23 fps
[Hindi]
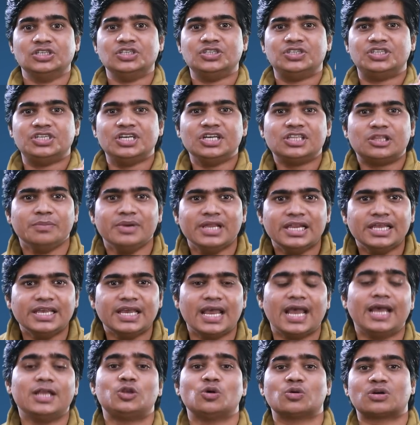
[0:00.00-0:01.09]
जीत मिली
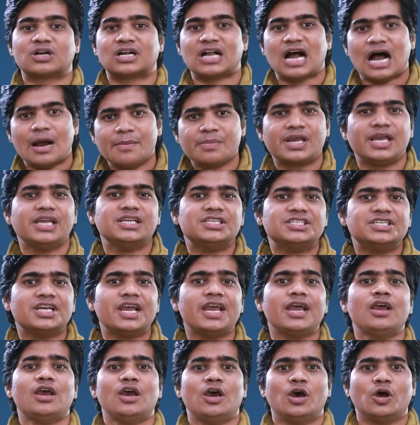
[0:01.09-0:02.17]
है तो काम
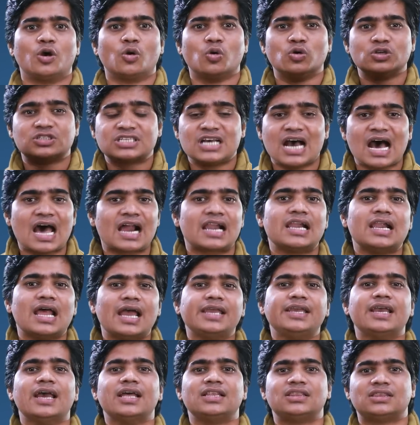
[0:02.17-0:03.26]
कीजिए रोजगार
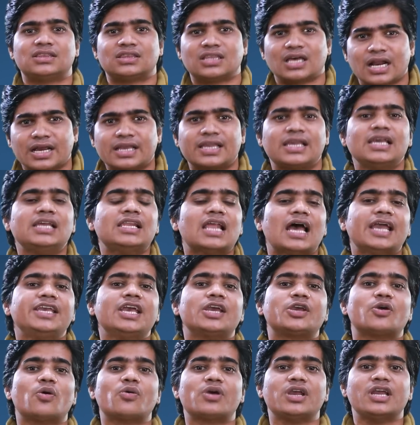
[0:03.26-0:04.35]
लाइए तरक्की
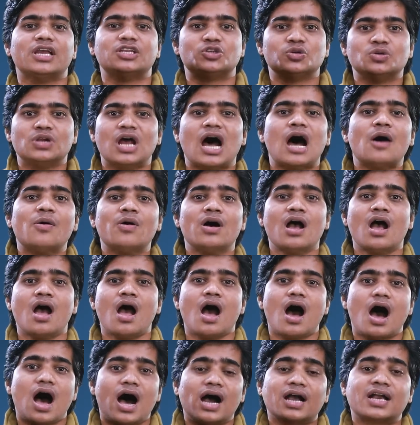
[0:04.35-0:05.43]
लाइए क्योंकि ये चुनाव
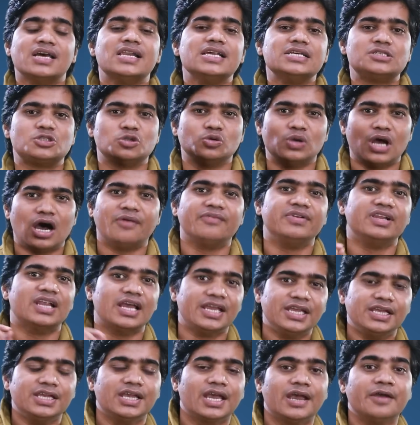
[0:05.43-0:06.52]
आखिरी चुनाव
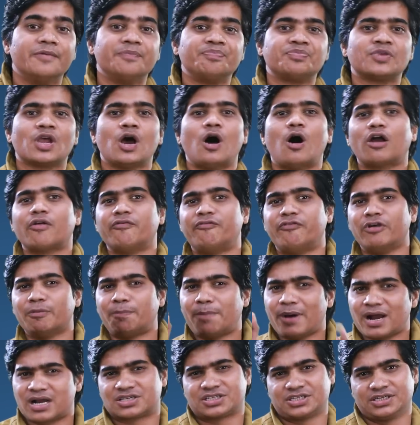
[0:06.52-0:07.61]
नहीं है और
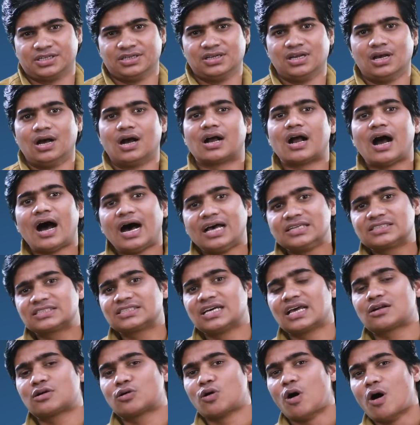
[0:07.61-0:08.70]
विपक्ष
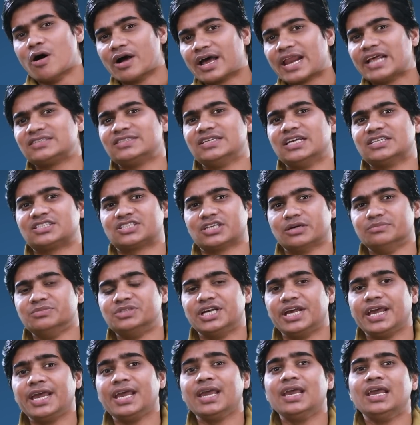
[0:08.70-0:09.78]
खासकर कांग्रेस ये
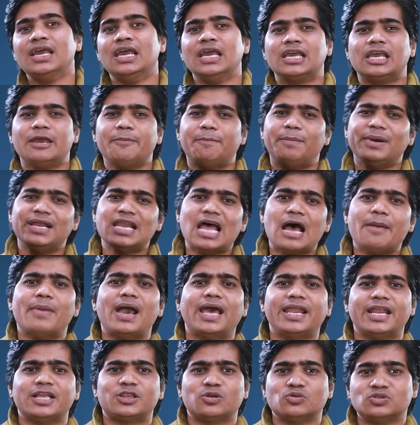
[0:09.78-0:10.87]
समझे कि बिना
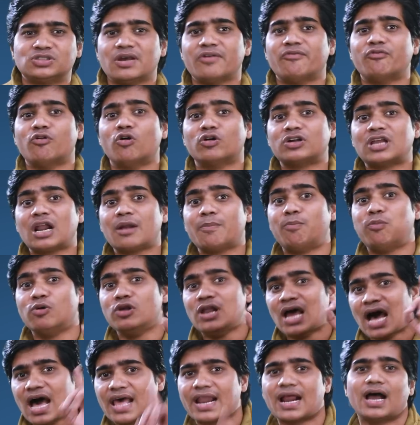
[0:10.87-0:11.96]
मेहनत उसे वोटर
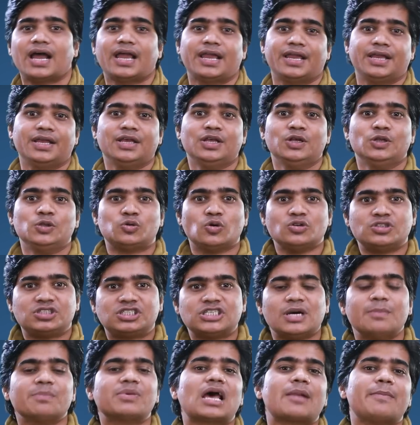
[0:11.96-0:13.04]
बुला रहा है तो
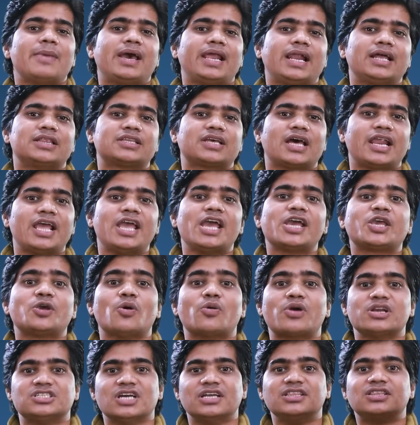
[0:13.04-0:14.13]
जमकर मेहनत करें
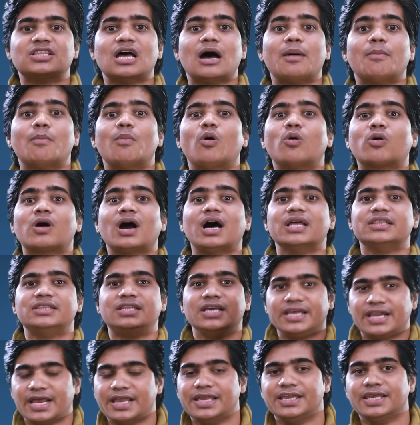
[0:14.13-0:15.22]
क्योंकि जनता मौका
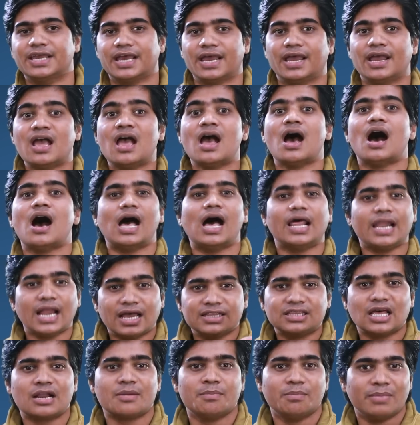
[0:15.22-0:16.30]
दे रही है
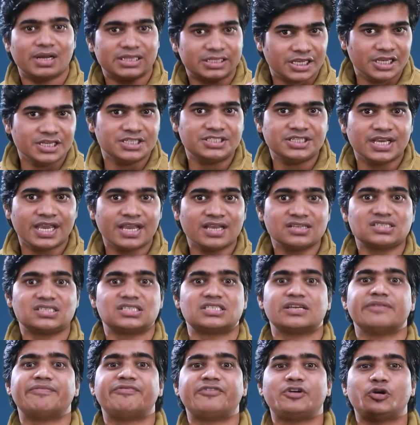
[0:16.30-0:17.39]
अनादर मत कीजिए
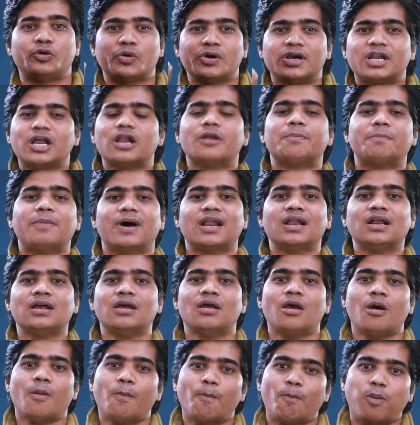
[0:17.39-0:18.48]
सिर्फ ट्विटर पर
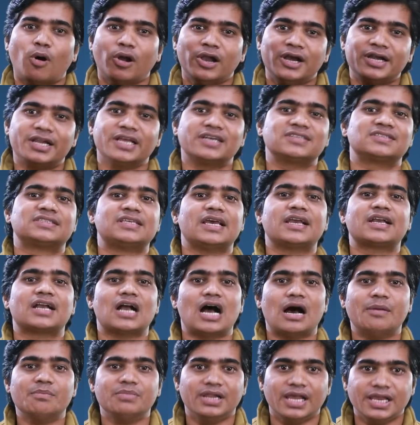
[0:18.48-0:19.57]
पॉलिटिक्स से
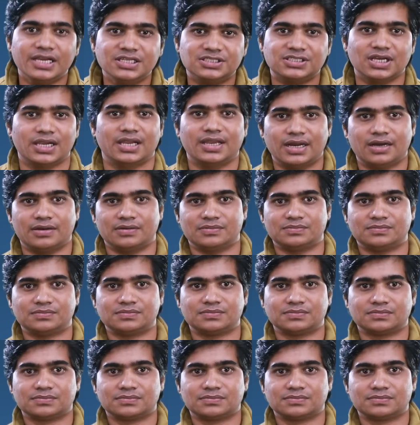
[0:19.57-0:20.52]
काम नहीं चलेगा